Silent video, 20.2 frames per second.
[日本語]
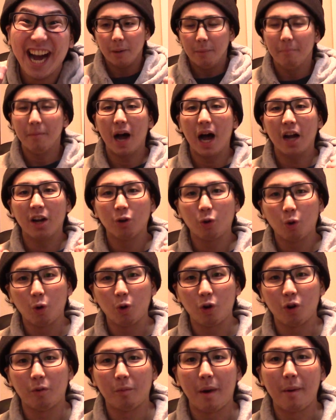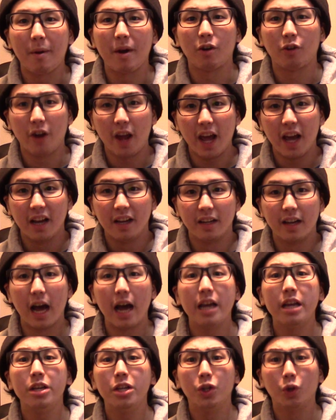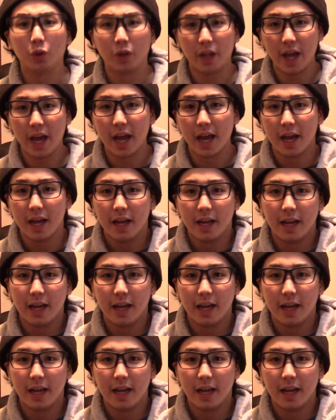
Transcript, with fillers: まあ、あの頃のままのね、難易度で、